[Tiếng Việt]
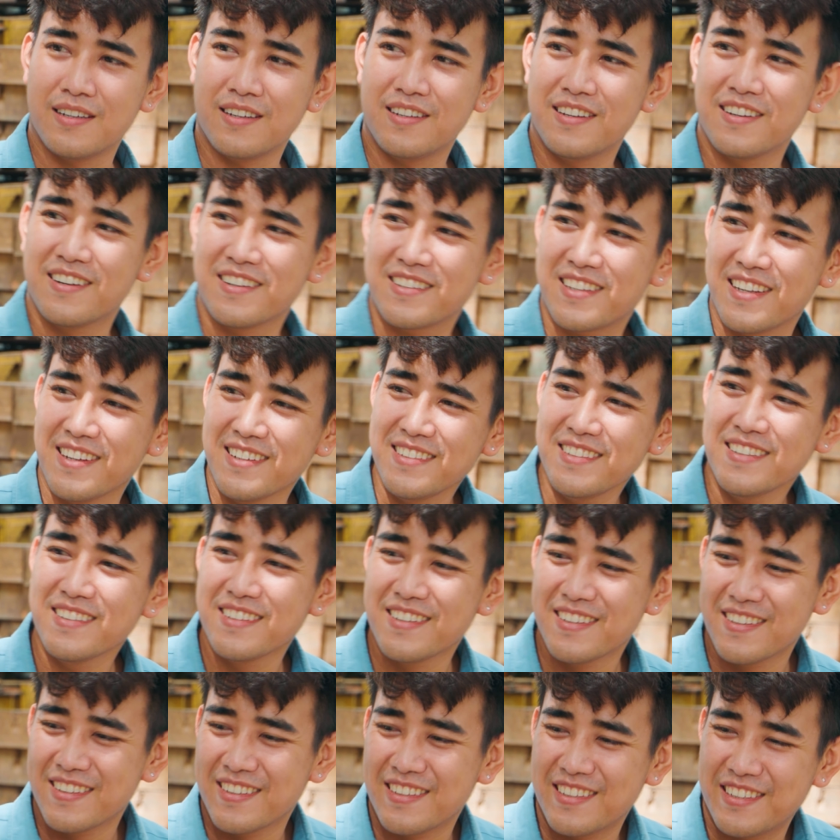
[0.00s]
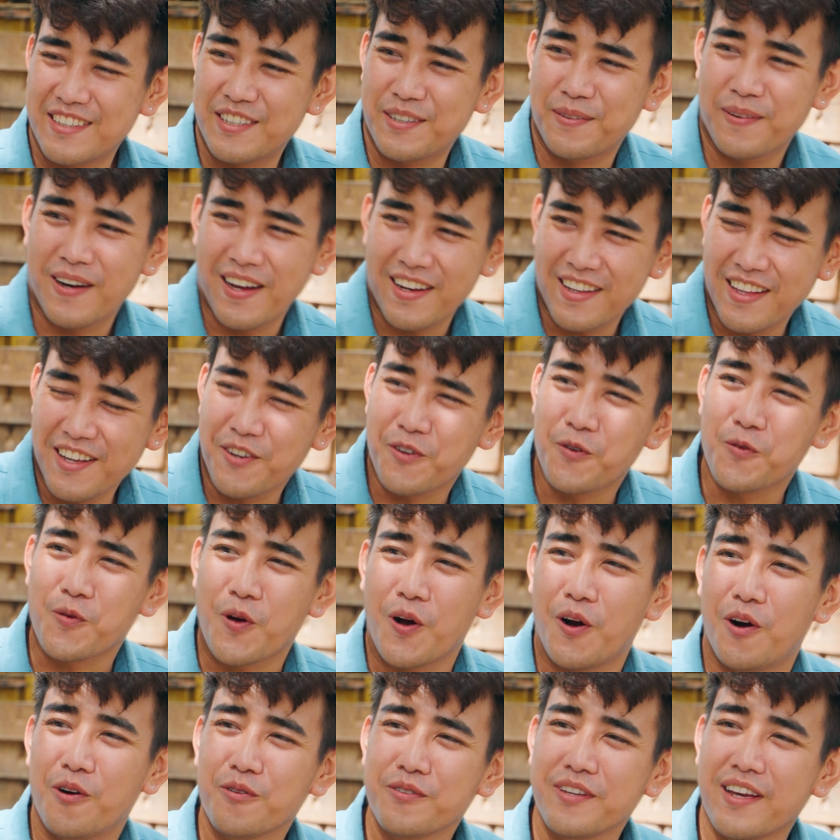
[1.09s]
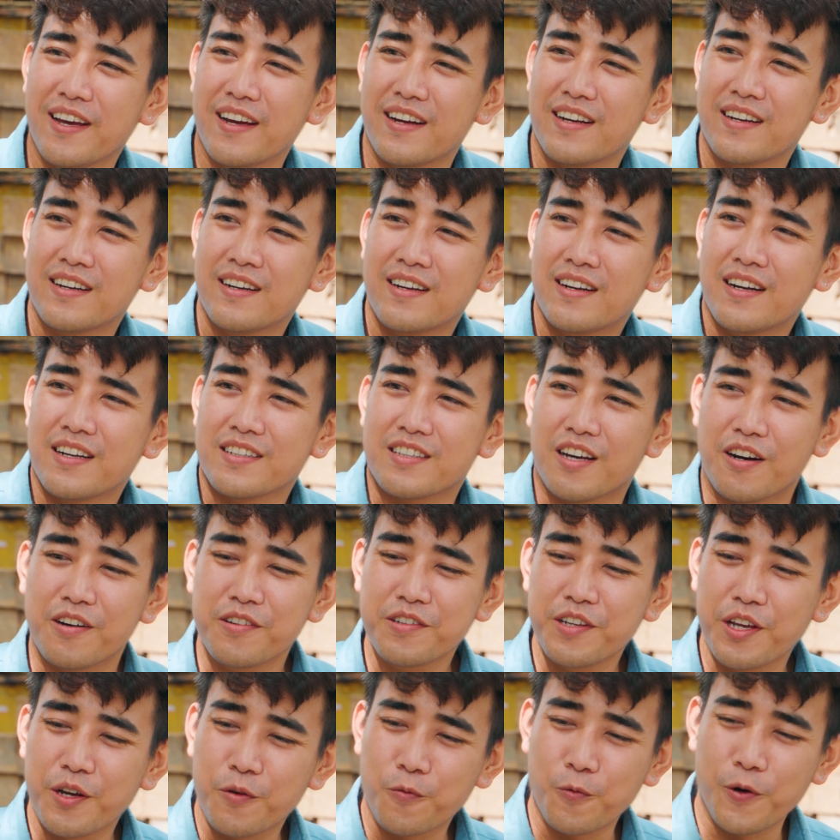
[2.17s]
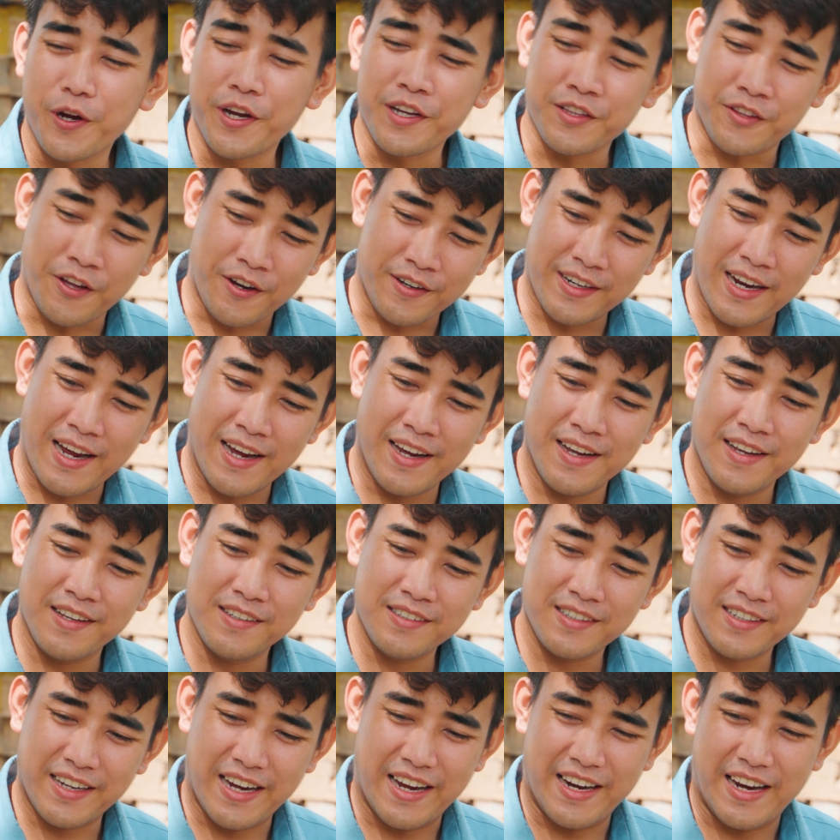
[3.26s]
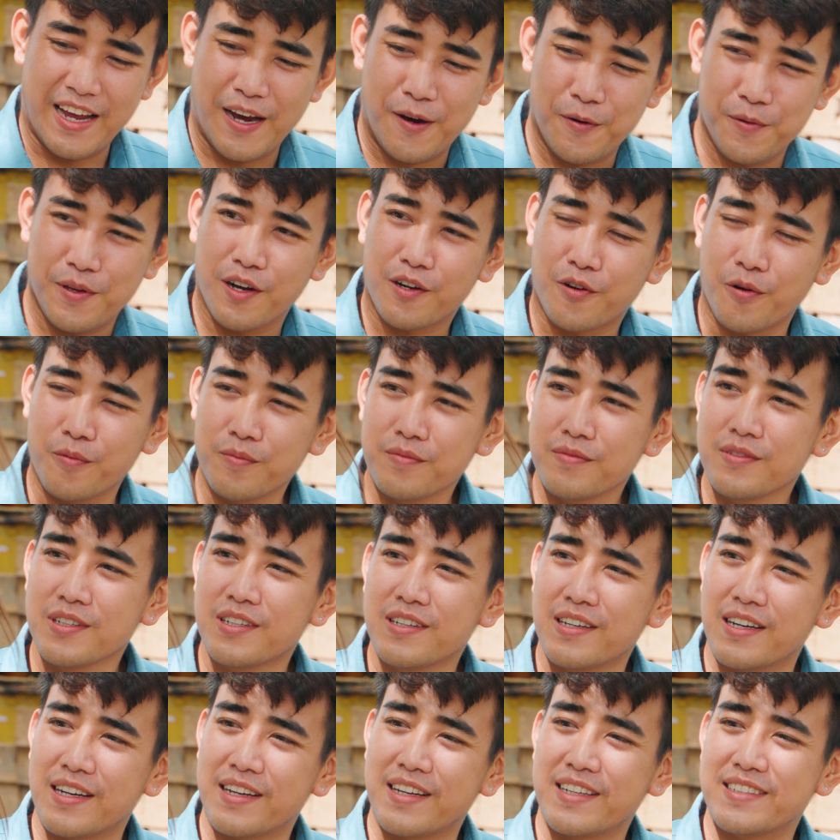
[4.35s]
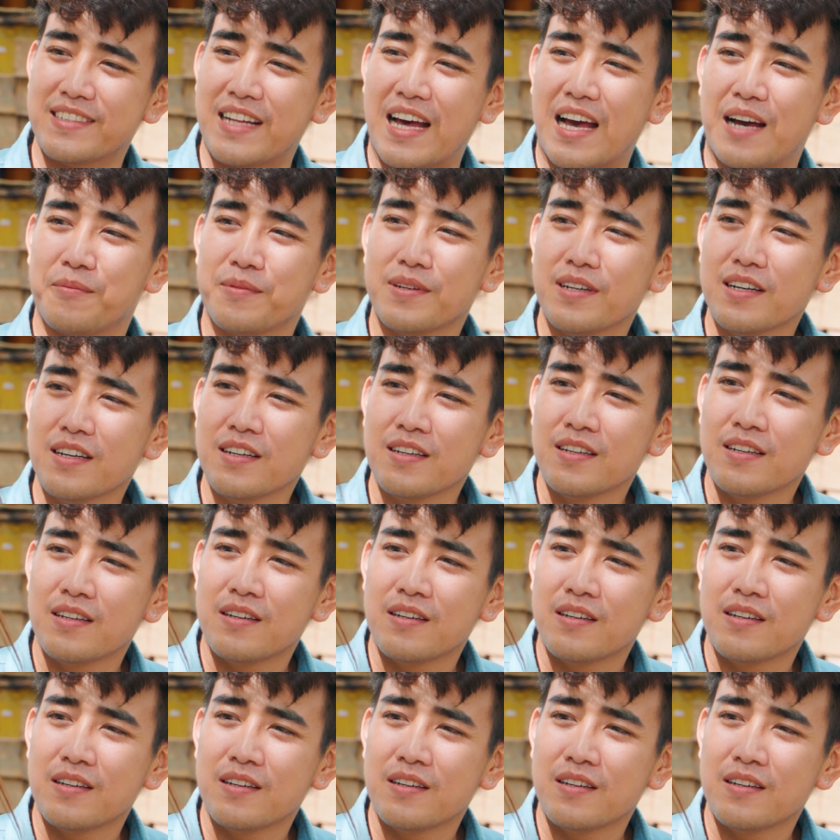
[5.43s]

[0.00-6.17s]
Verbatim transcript: Được chứ, nhưng mà anh thấy ngộ nha. Tự nhiên nguyên tuần nay ngày nào vợ cũng đưa anh đi làm hết đó.